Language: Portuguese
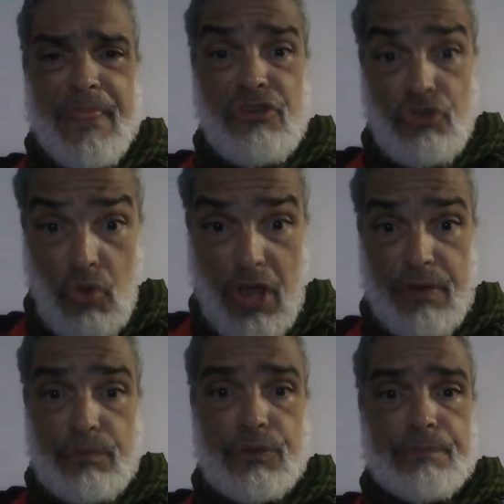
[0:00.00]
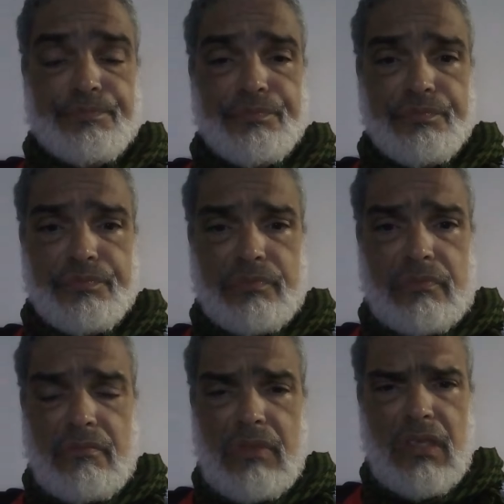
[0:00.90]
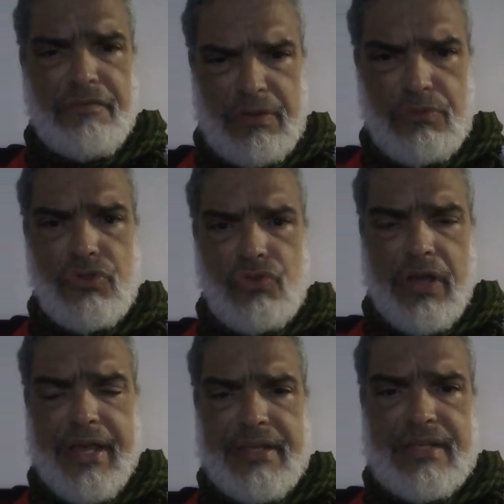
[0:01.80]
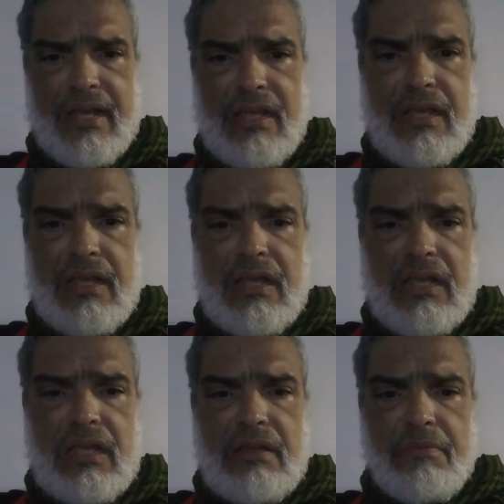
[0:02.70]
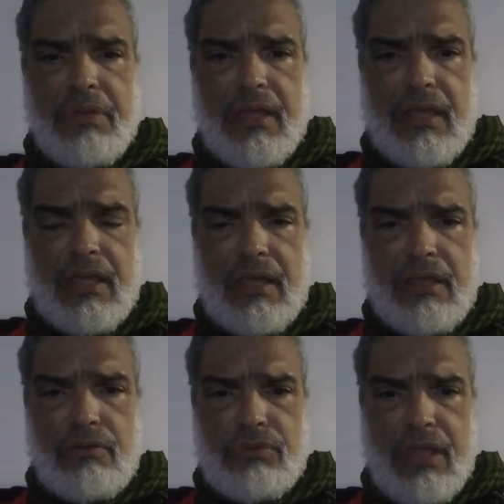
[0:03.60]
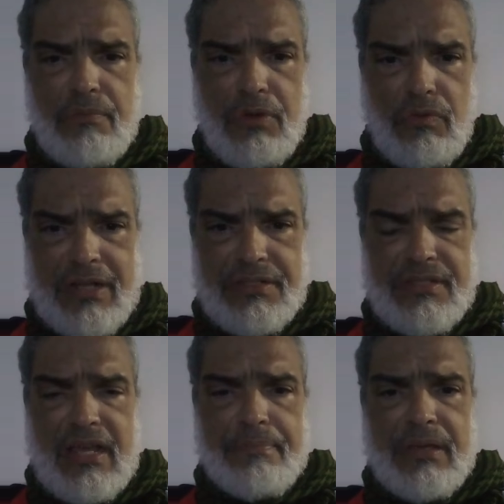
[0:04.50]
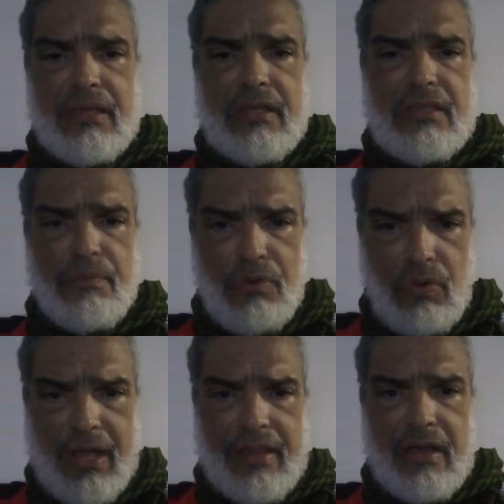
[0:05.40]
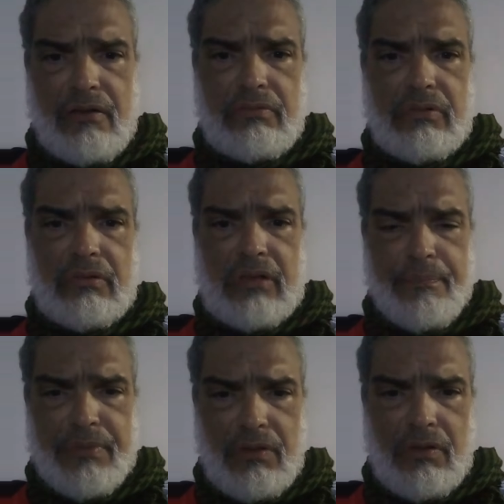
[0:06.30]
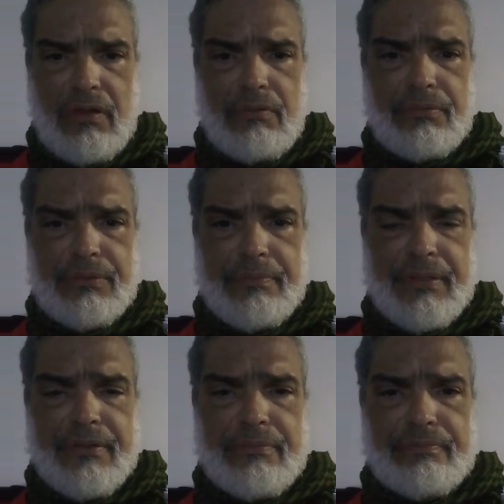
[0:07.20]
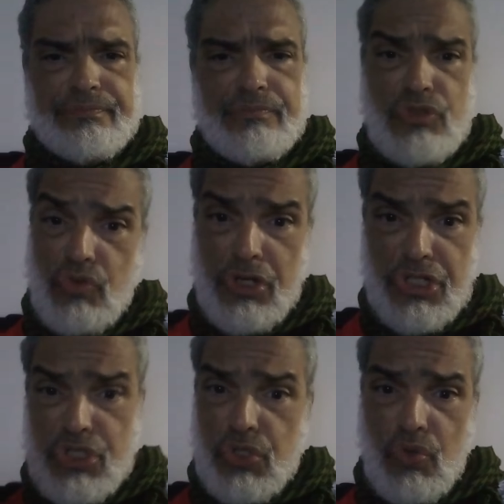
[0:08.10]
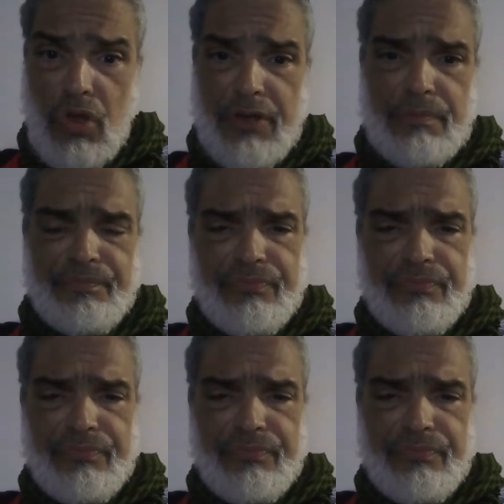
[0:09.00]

históricos, e vamos nos organizar. É, eu tenho meu WhatsApp aqui, tenho meu canal, Capitão Léo Ribeiro, brisolista histórico.